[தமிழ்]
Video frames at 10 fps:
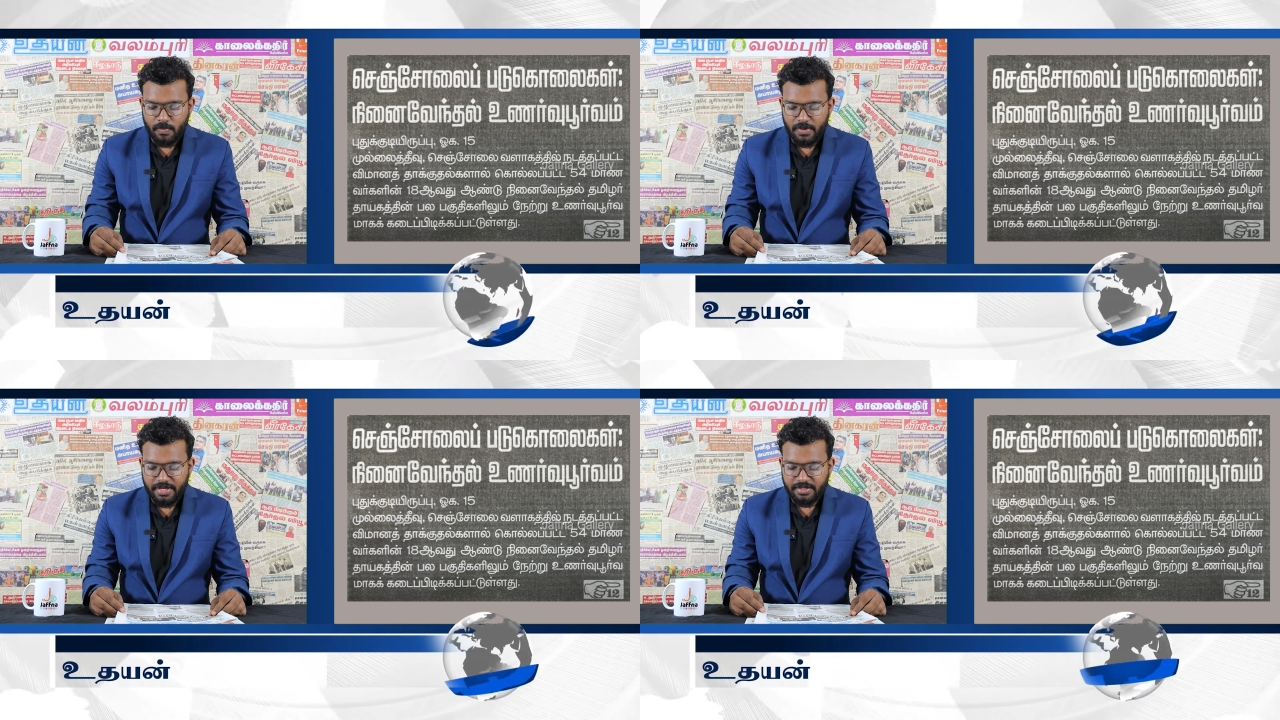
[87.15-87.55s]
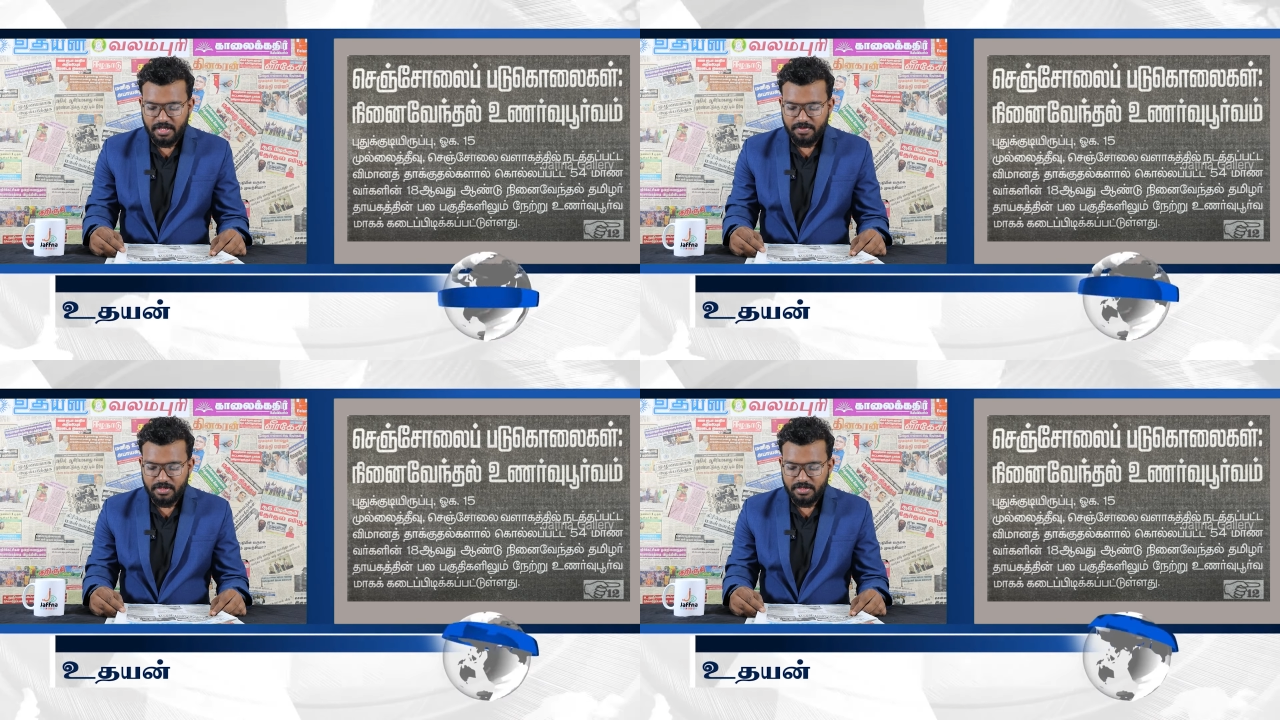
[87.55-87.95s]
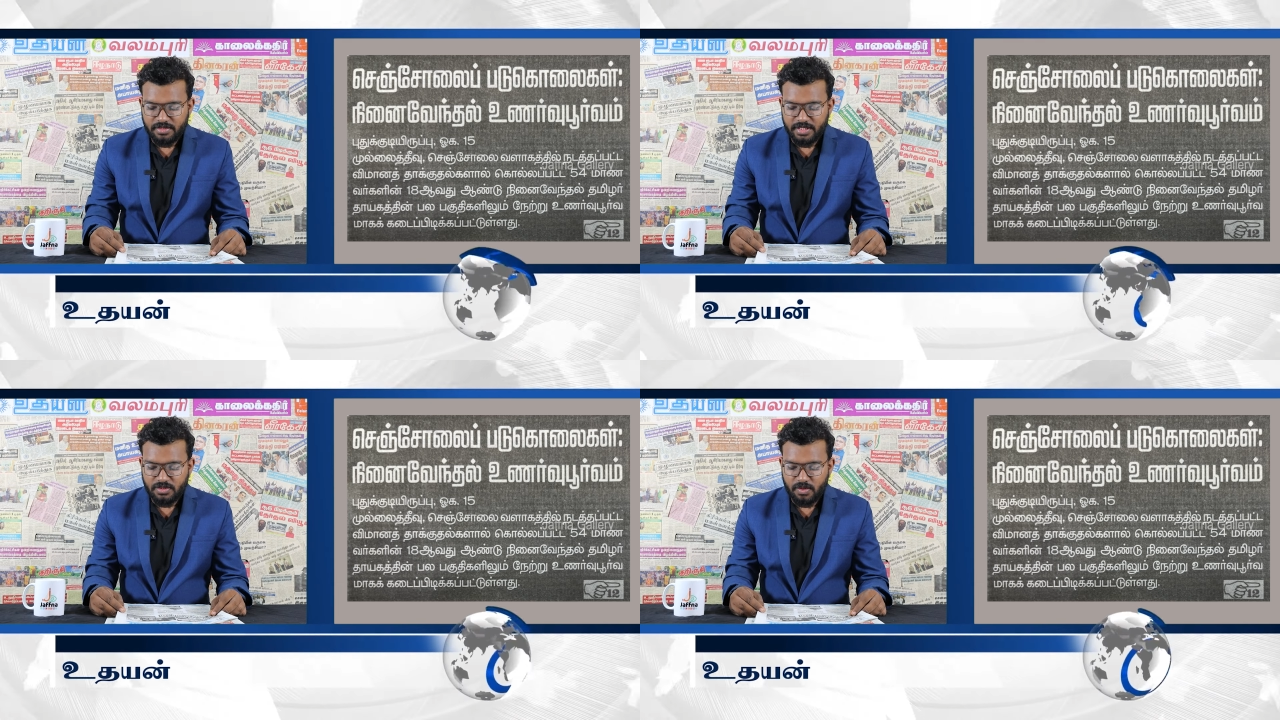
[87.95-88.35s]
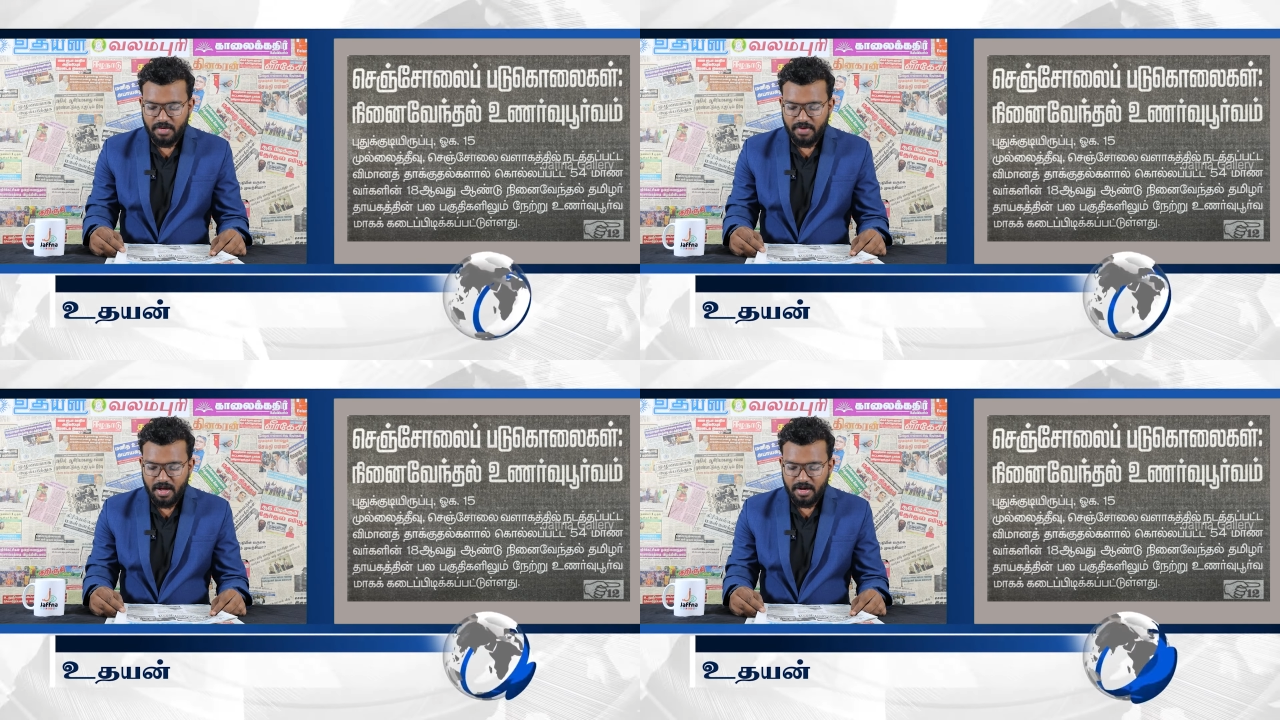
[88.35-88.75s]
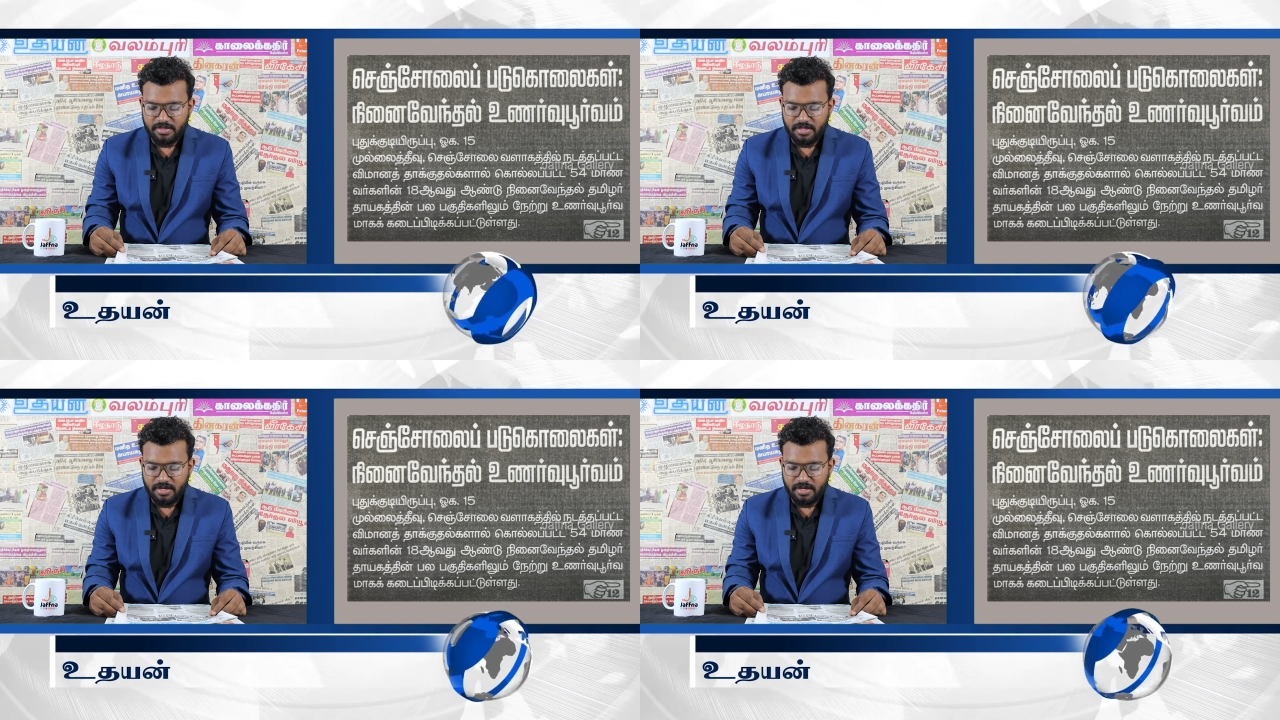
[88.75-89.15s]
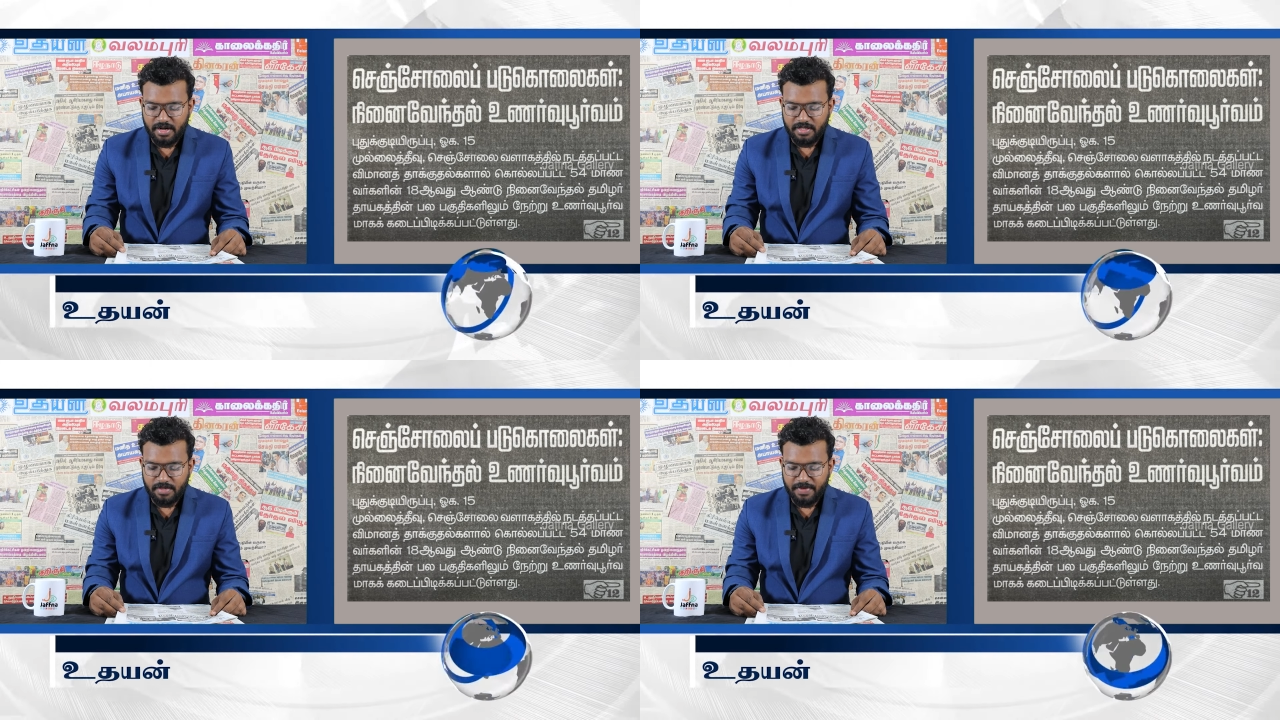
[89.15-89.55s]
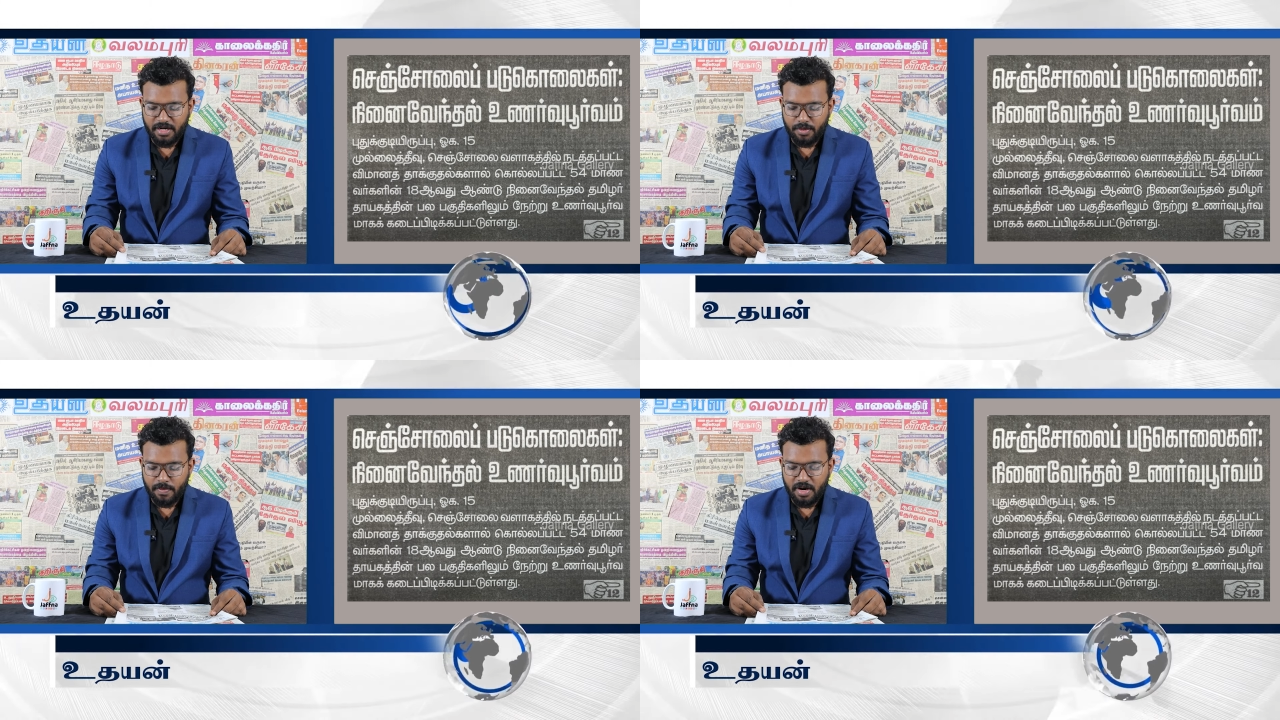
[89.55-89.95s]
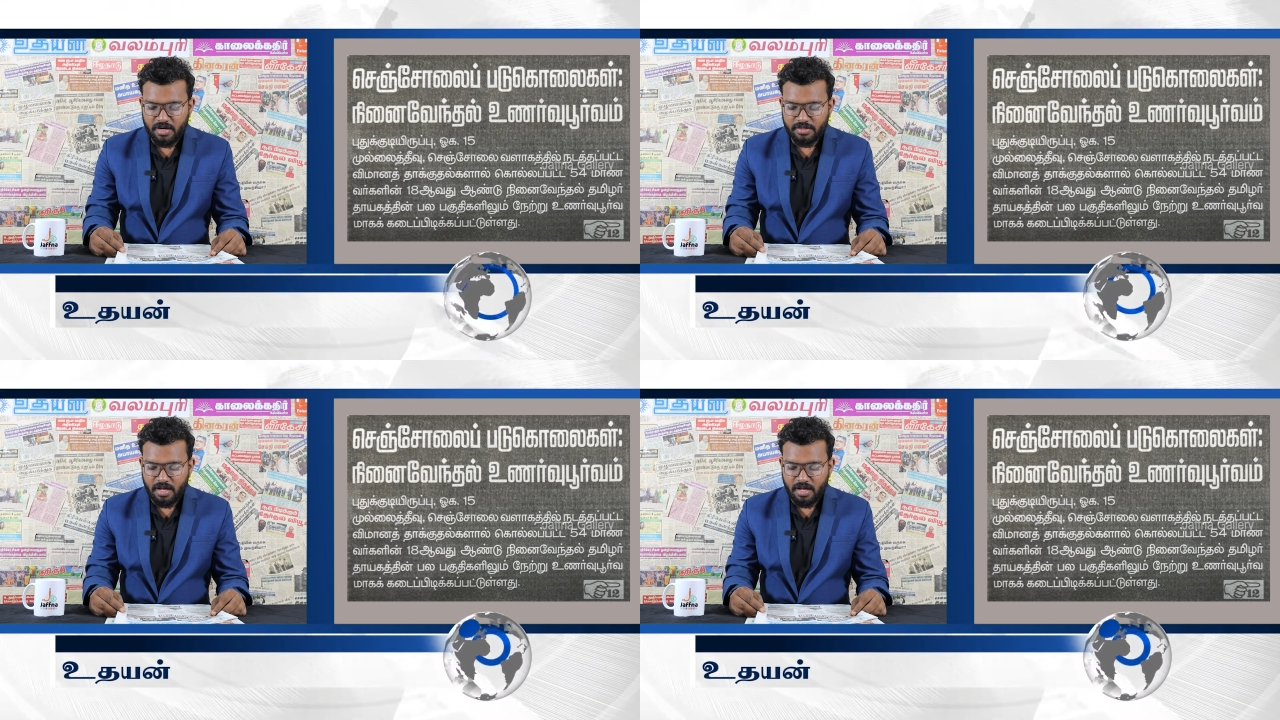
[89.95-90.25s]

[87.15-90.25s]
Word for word: முல்லைத்தீவு செஞ்சோலை வளாகத்தில் நடத்தப்பட்ட விமான